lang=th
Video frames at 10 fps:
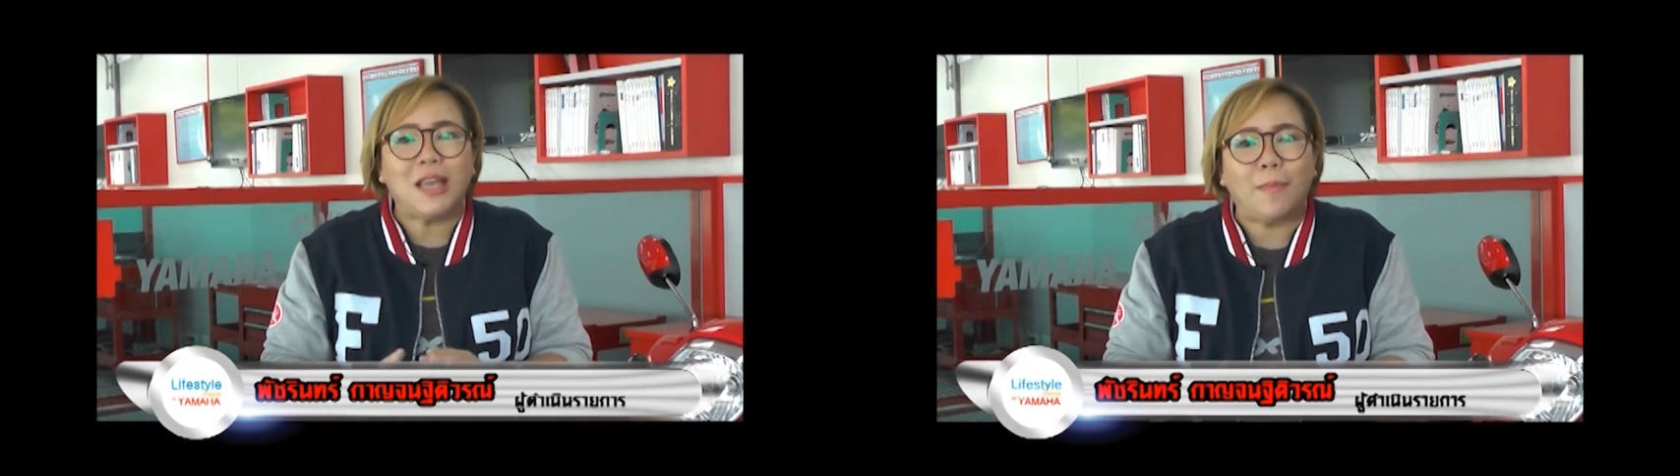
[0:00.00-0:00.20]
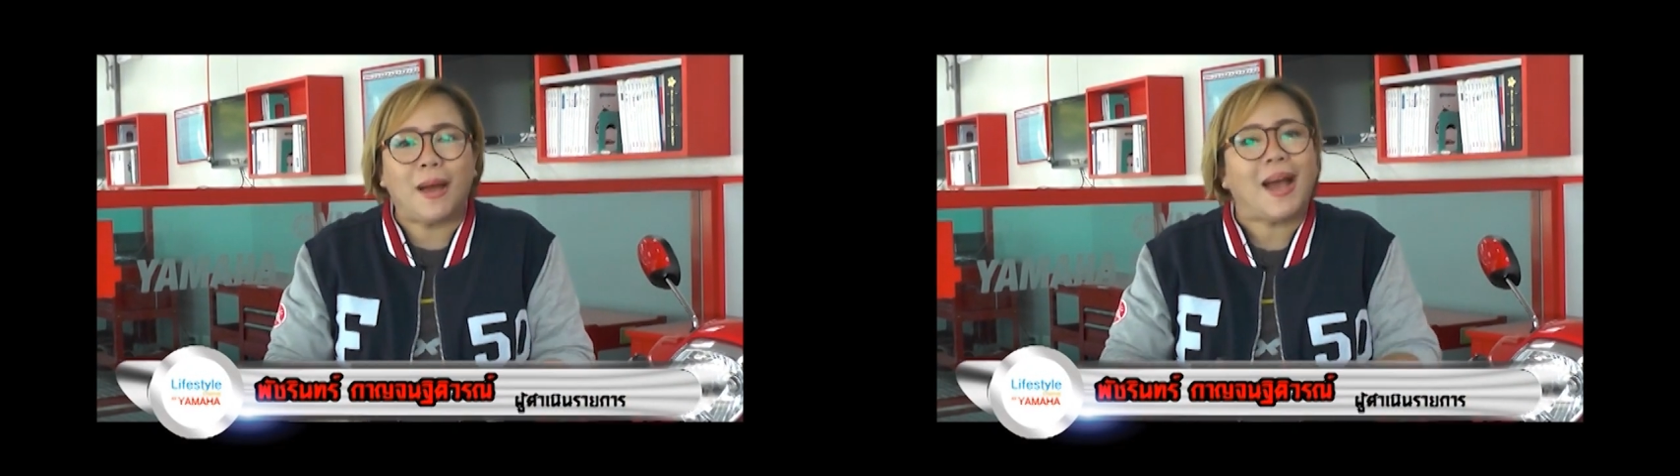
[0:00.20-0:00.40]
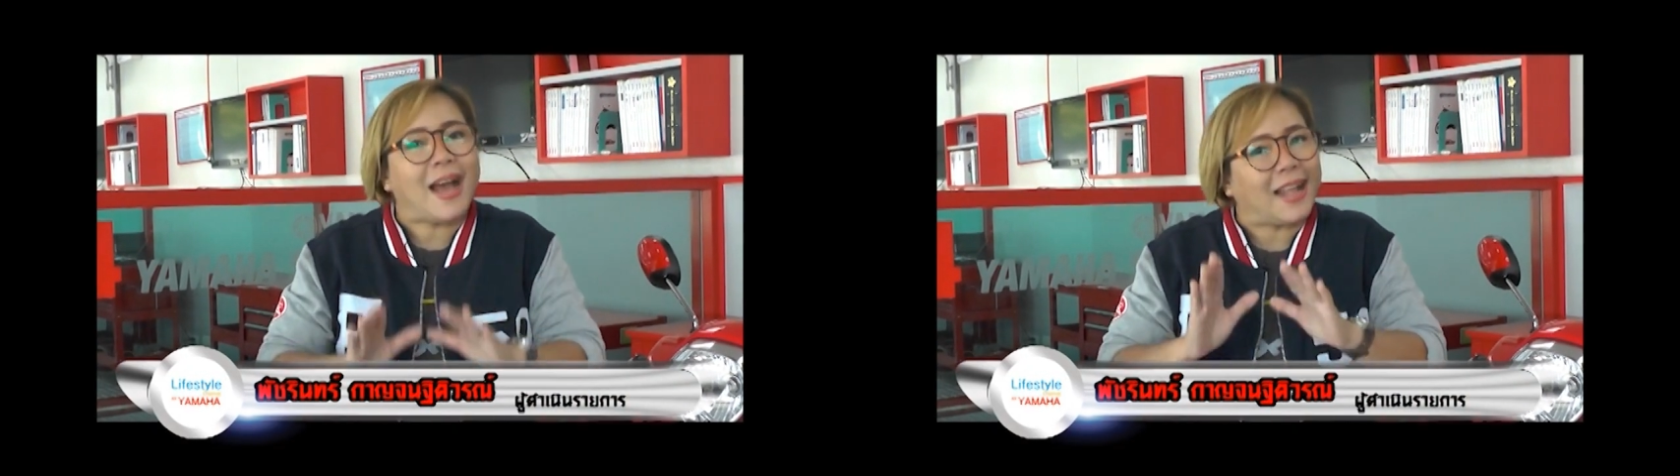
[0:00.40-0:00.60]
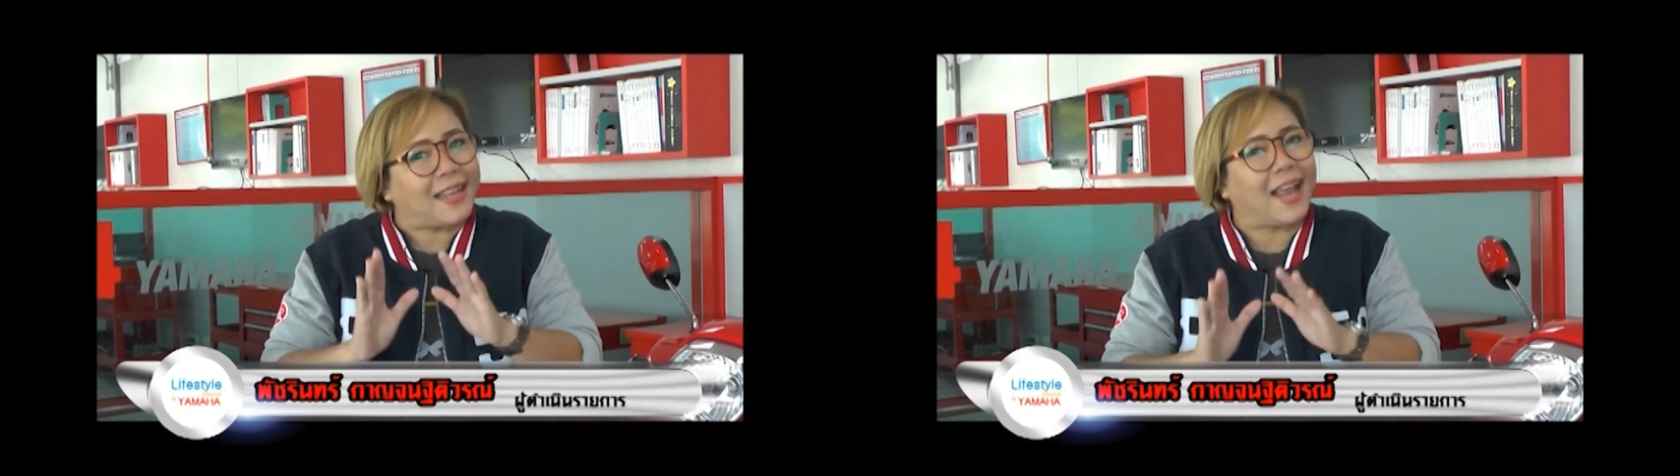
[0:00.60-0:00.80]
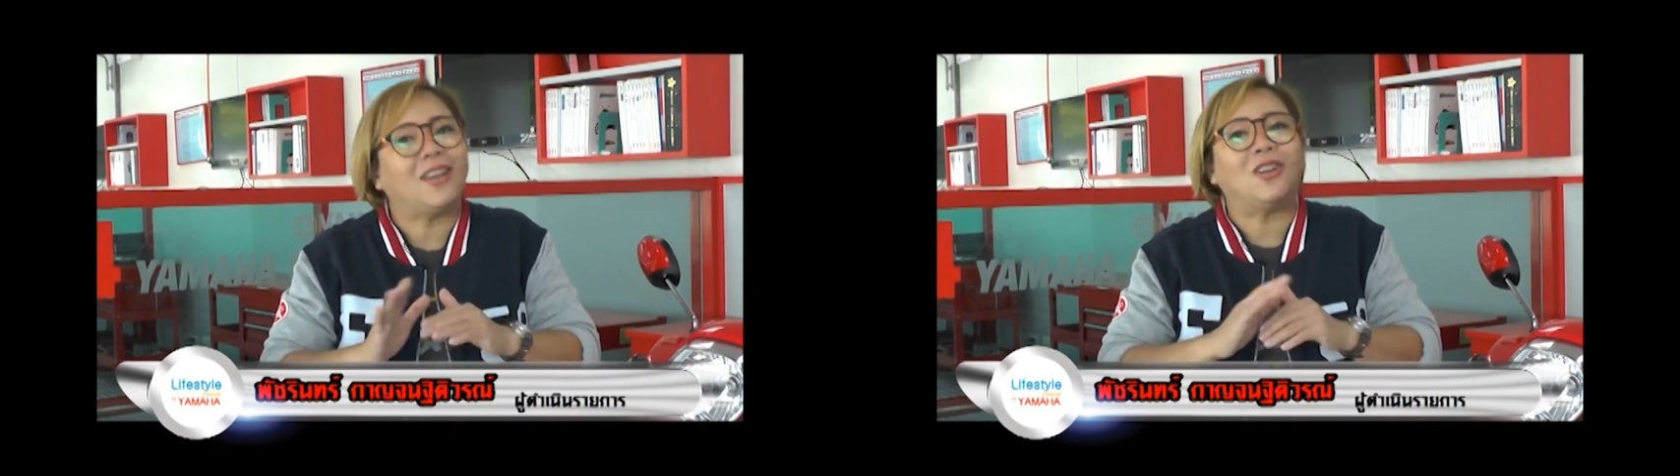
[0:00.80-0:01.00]
ยามาฮ่า
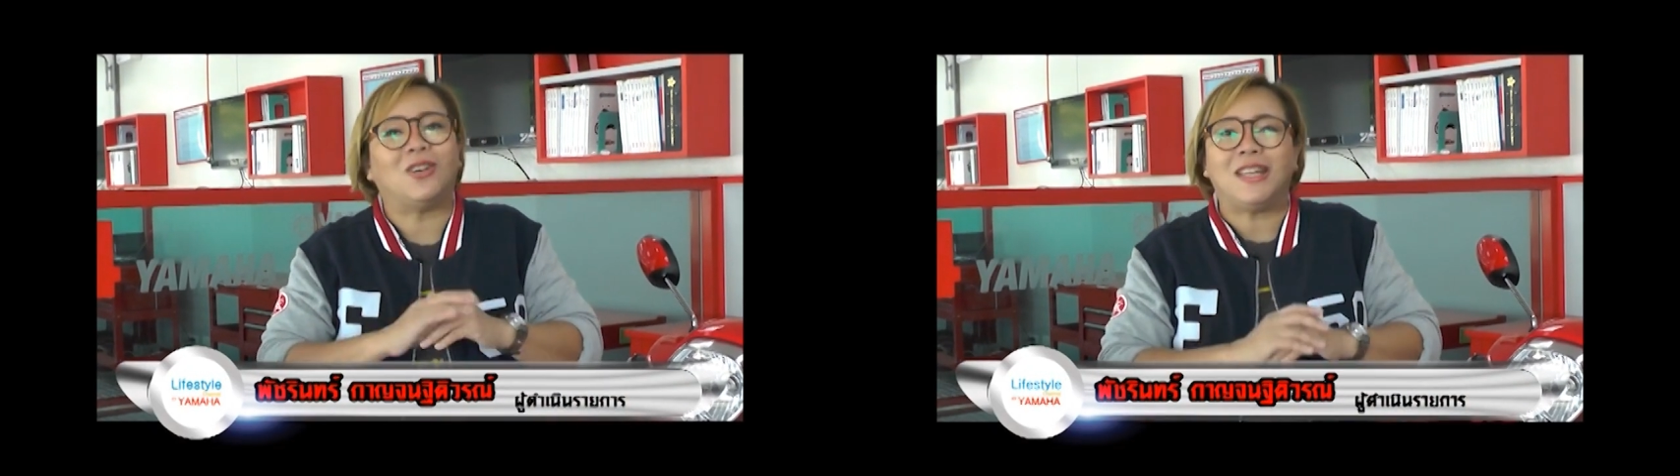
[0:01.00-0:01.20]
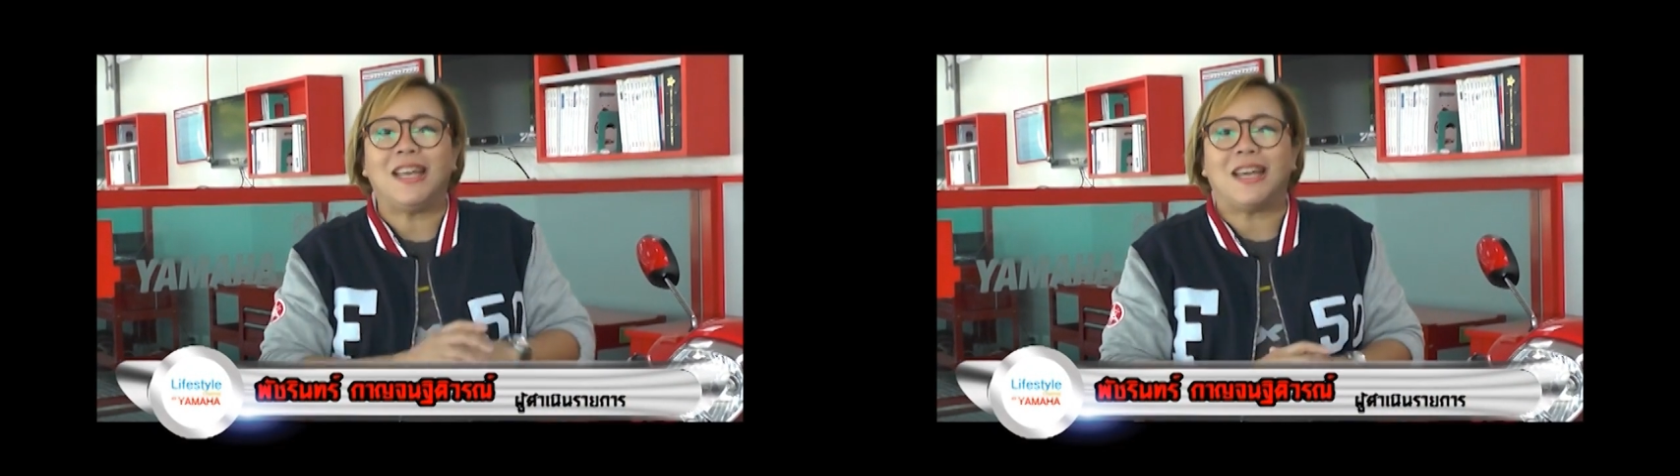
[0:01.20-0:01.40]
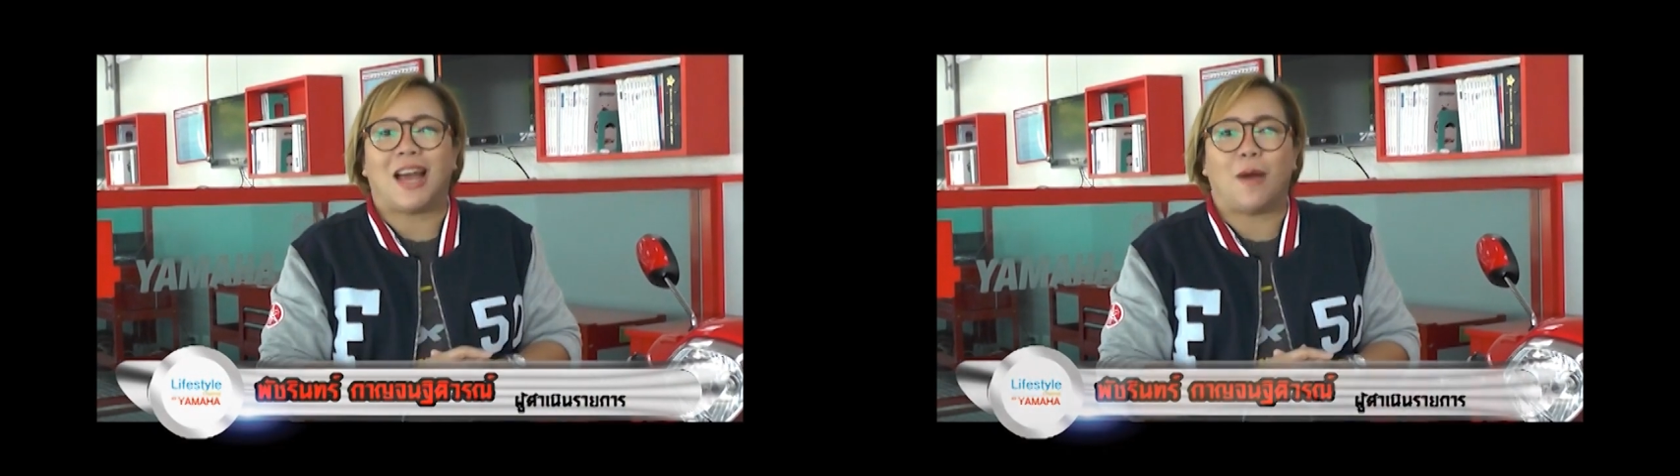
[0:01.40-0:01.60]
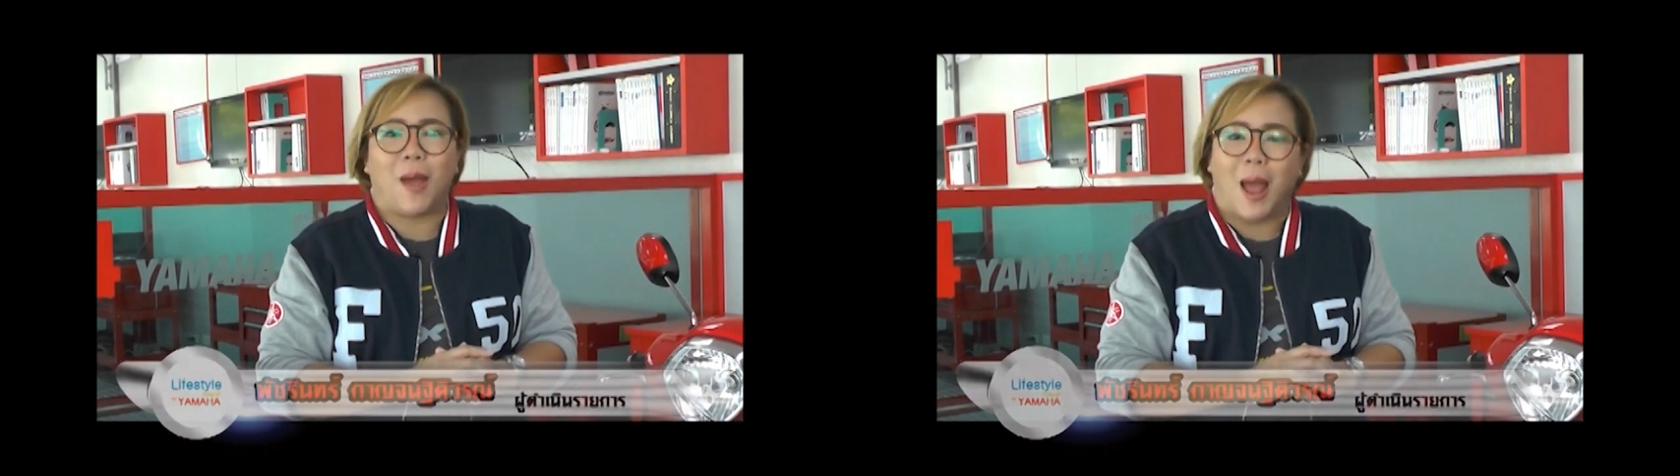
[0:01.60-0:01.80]
เทคโนโลยีค่ะ